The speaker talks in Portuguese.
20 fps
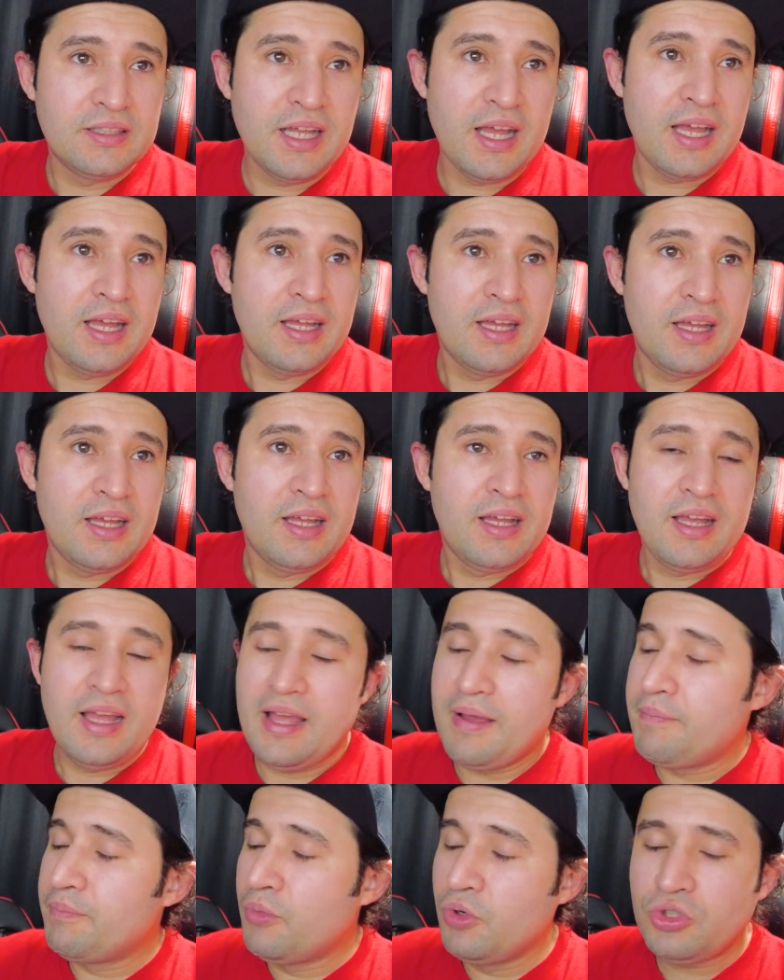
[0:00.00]
né?
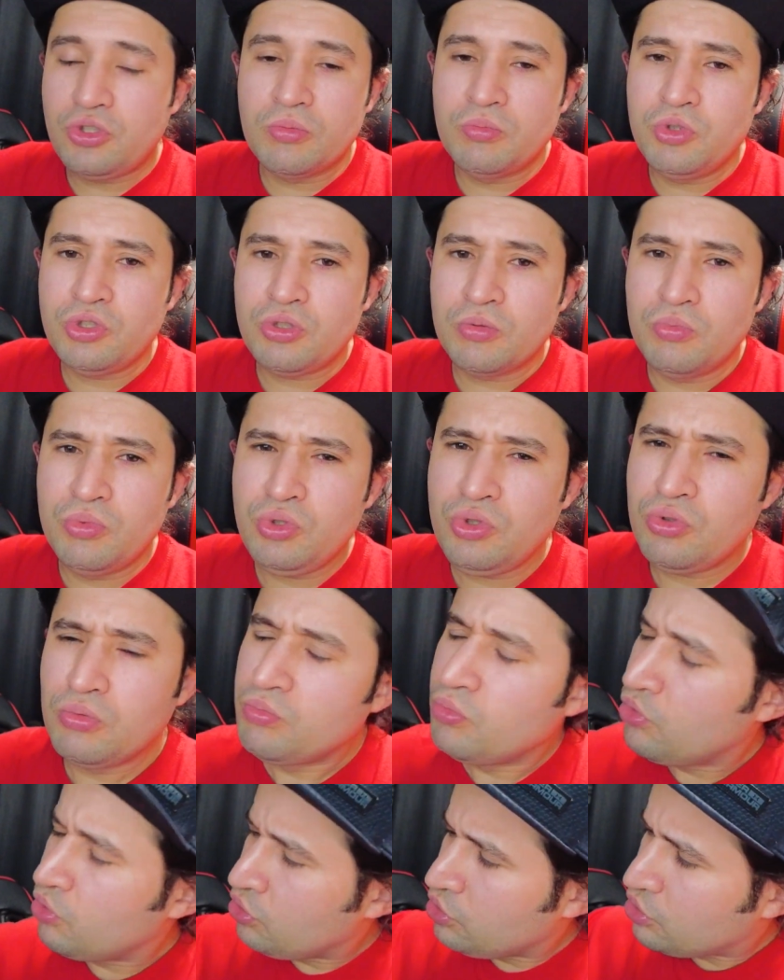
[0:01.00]
É muito, muito, muito,
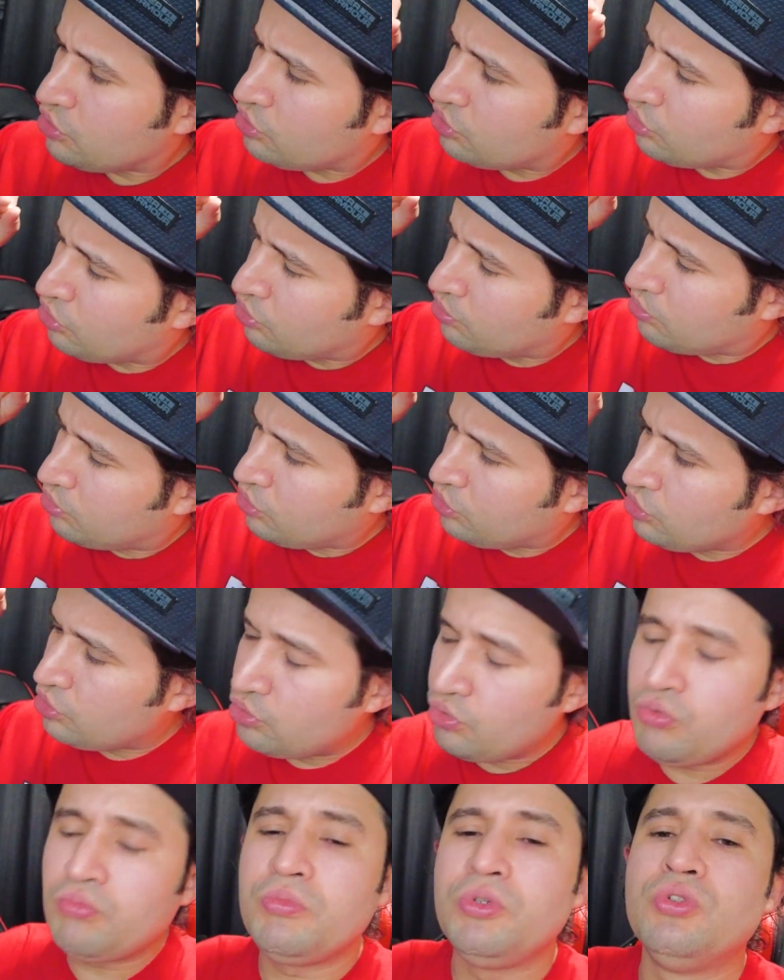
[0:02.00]
muito,
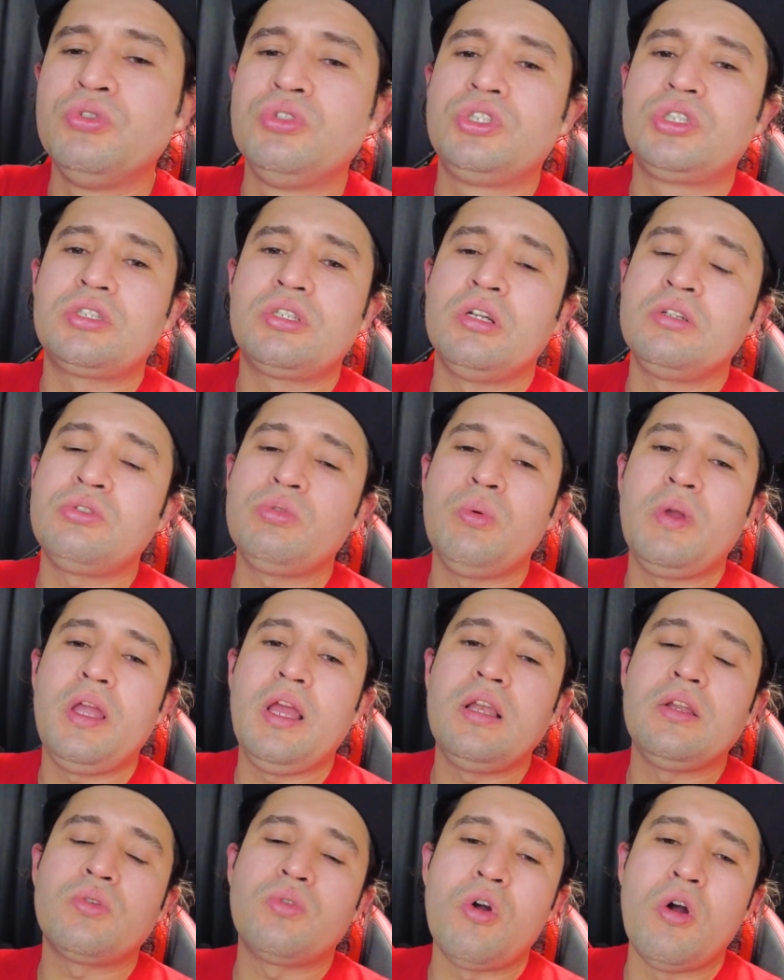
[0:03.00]
muito humilde. Tanto
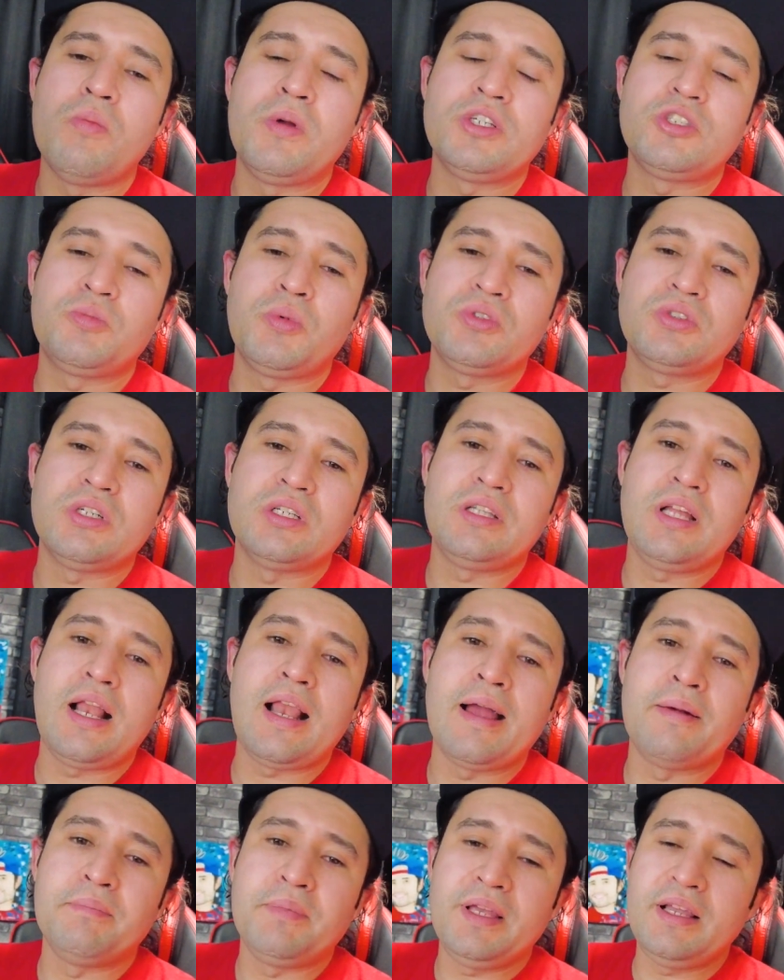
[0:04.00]
ele como a esposa
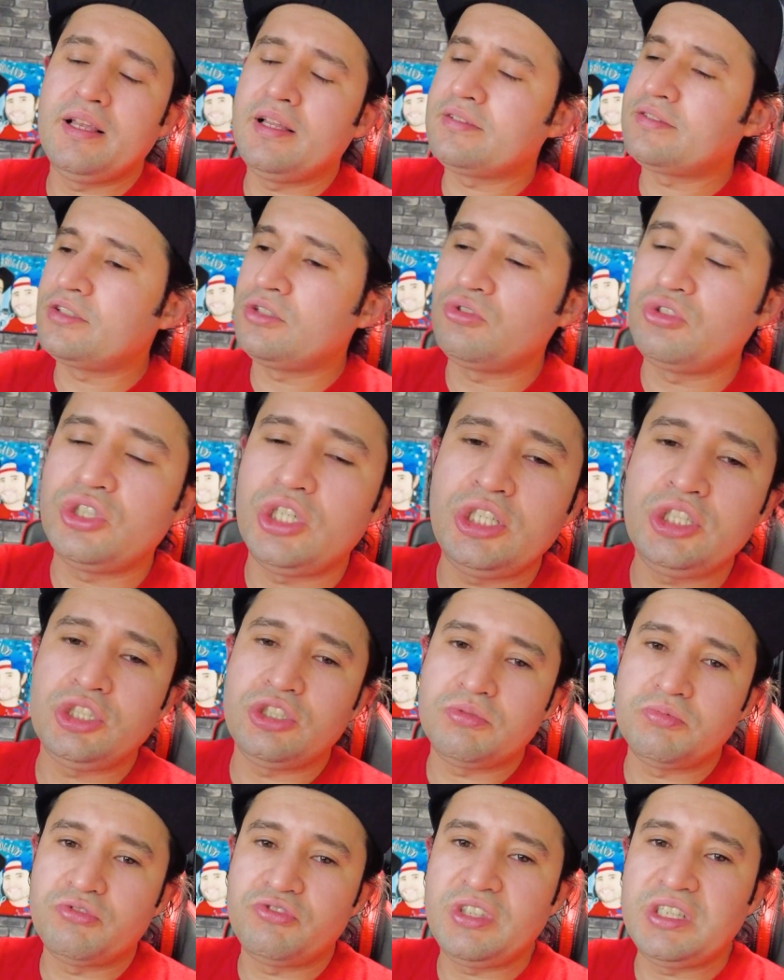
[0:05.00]
dele, a Mila, são
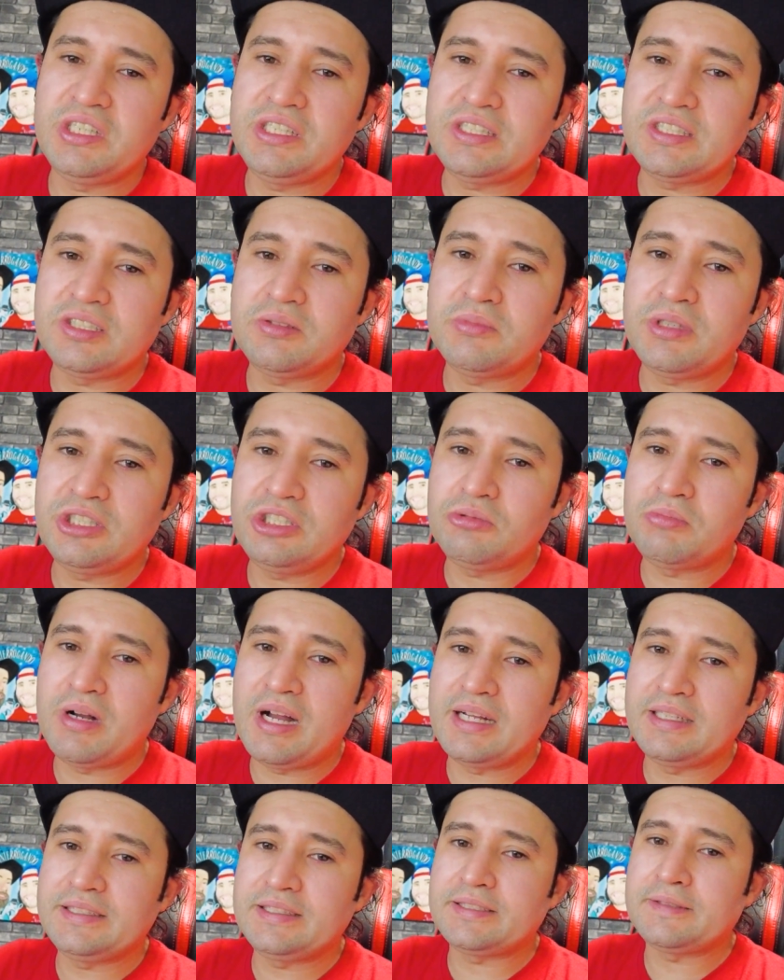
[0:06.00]
gente finíssima
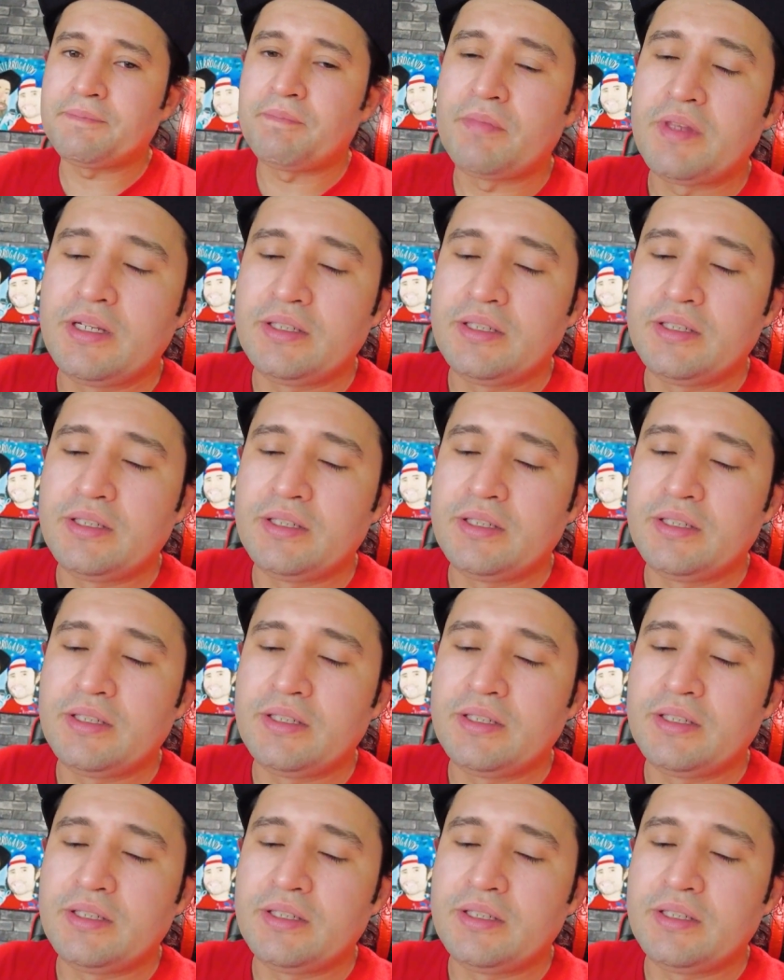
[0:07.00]
demais.